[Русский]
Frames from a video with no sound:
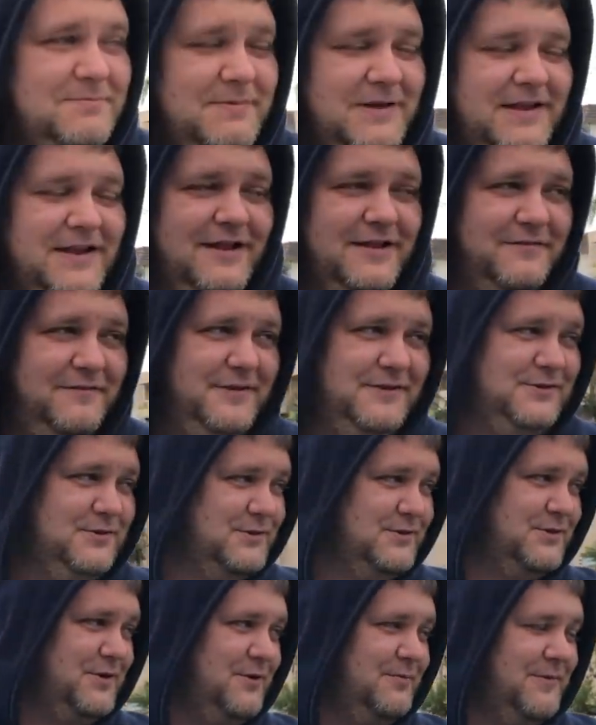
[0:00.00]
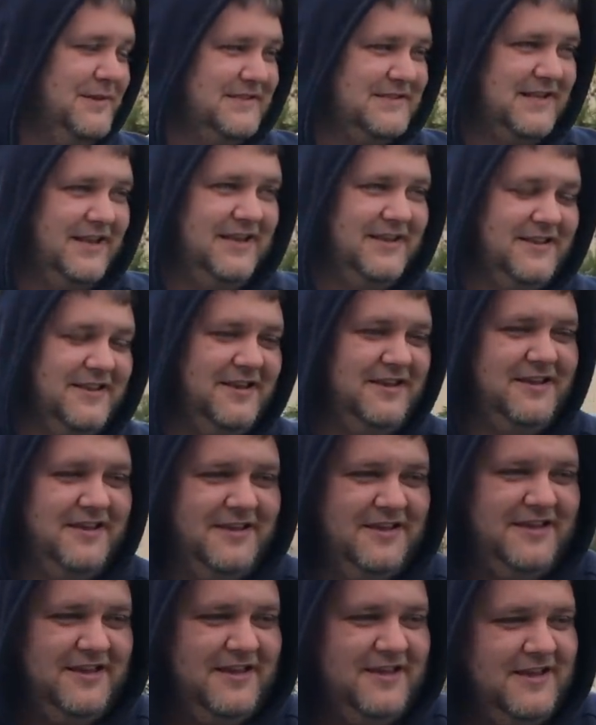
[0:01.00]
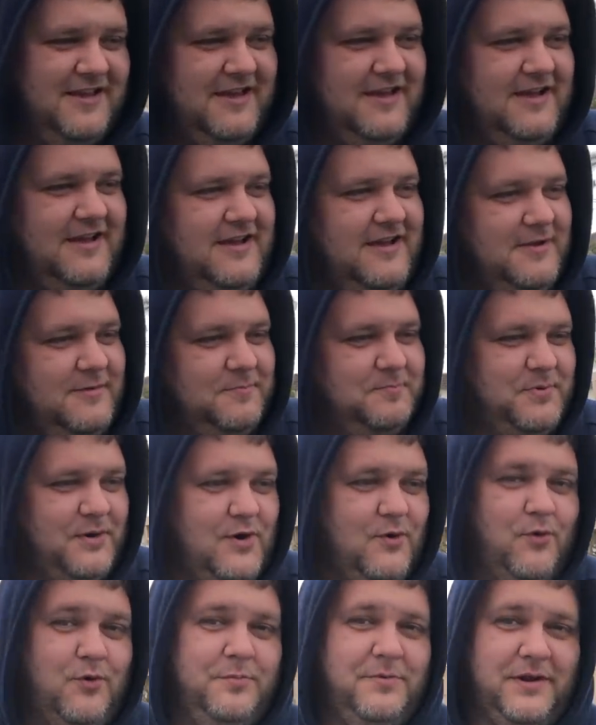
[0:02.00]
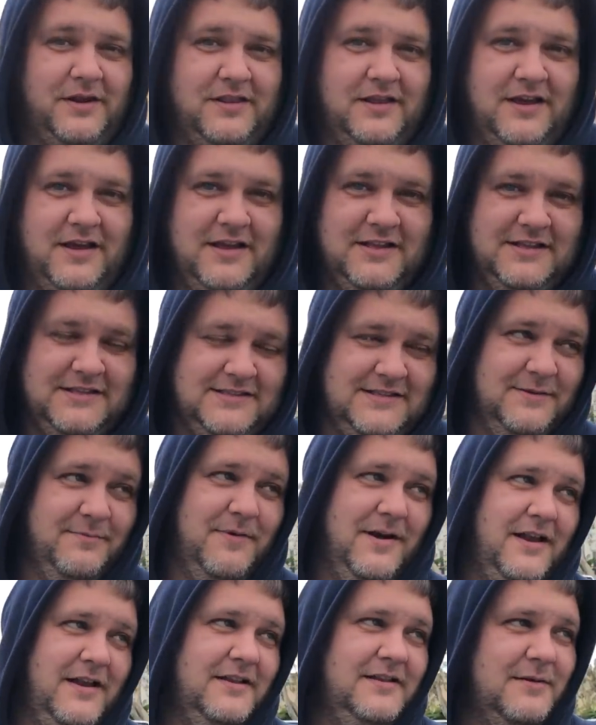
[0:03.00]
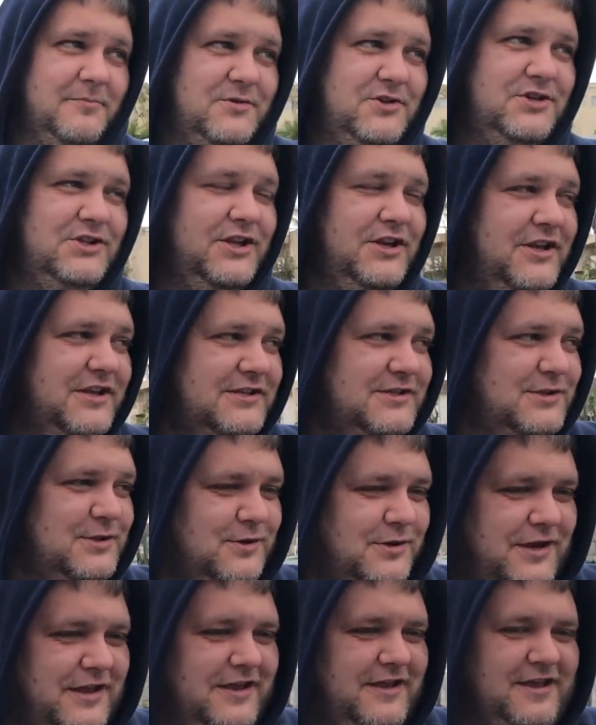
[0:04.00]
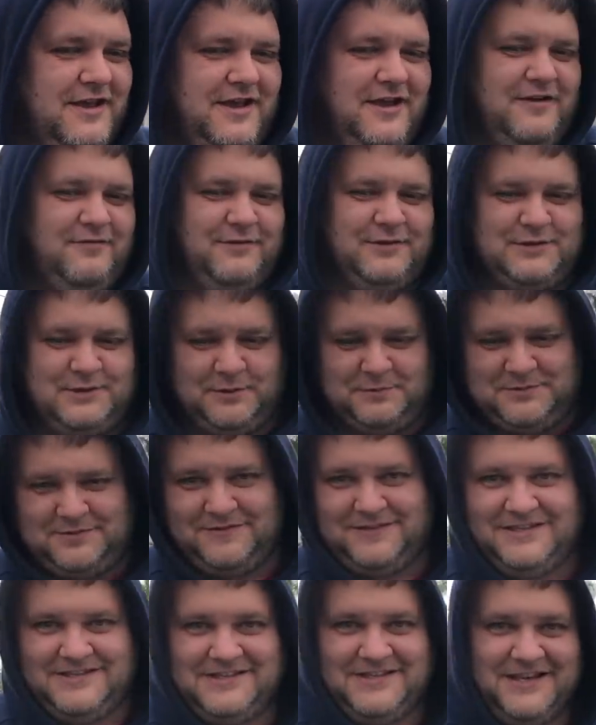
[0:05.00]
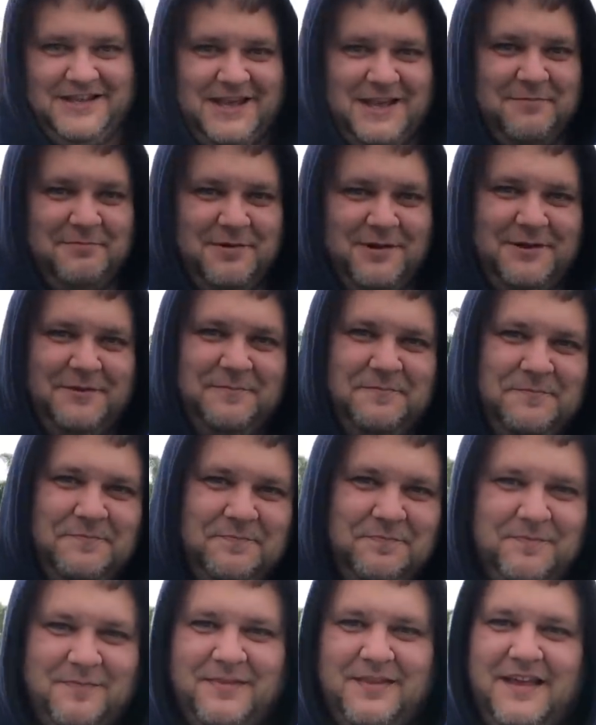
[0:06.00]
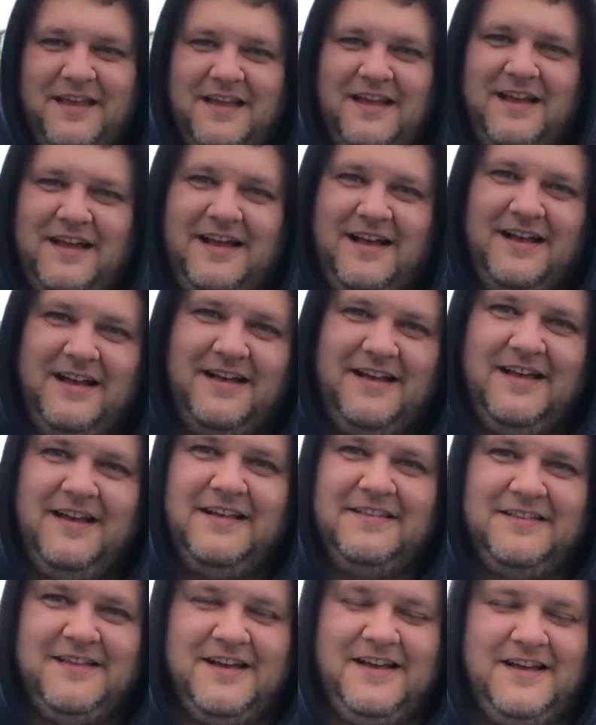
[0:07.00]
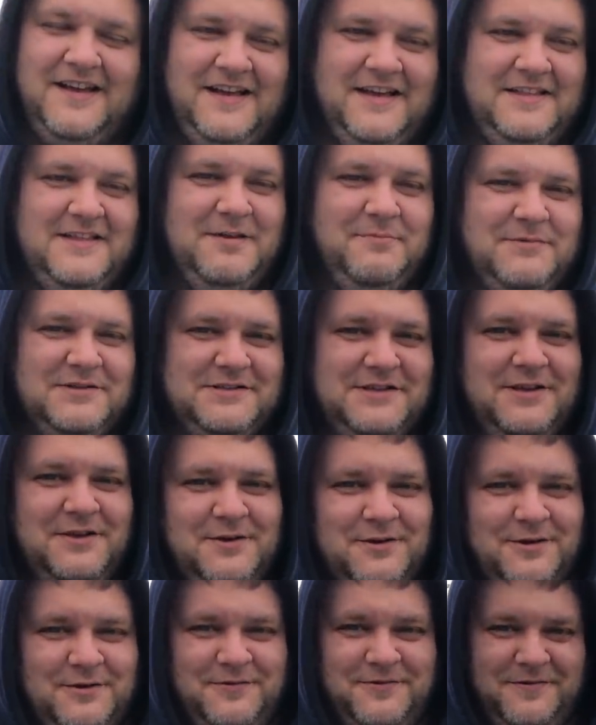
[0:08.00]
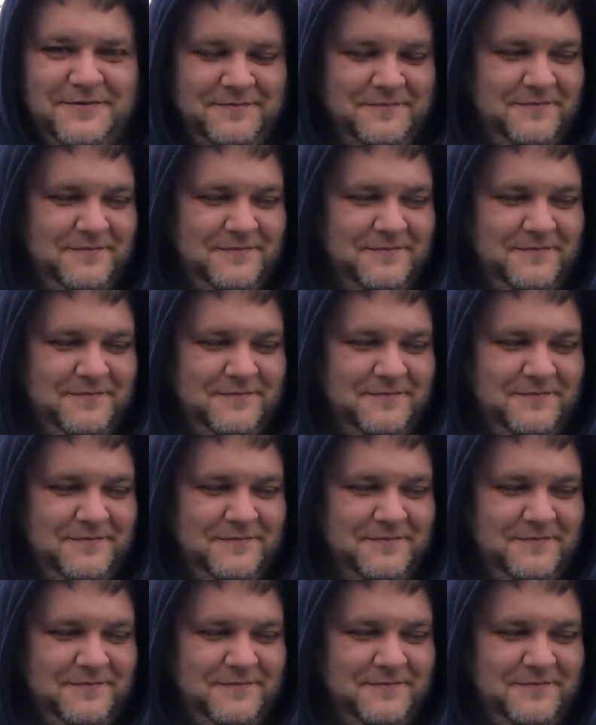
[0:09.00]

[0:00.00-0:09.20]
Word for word: смотрел видео с Ромой, с Леной э, про Uber, да, они снимали, там четыре истории. Вот, собственно, Сергей был... Это э, я. Да, одним из героев